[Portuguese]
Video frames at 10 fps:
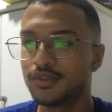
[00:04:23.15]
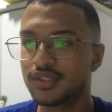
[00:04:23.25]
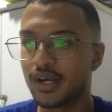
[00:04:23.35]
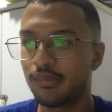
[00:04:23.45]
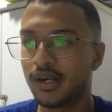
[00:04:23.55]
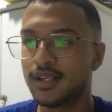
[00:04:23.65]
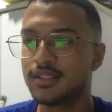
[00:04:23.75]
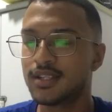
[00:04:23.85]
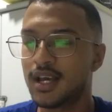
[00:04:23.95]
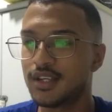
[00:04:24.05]

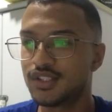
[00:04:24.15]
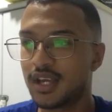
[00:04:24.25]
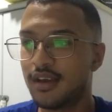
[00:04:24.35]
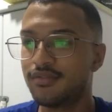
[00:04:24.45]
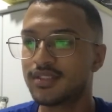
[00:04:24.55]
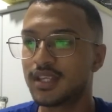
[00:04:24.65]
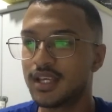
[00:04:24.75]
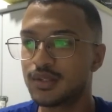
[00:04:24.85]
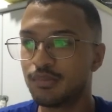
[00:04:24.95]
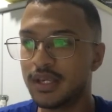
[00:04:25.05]
xamãs, chefes,
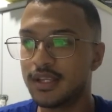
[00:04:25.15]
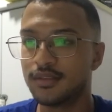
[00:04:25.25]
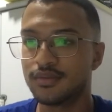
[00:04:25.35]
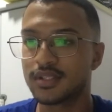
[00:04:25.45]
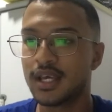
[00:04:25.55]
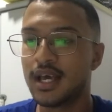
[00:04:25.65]
espíritos.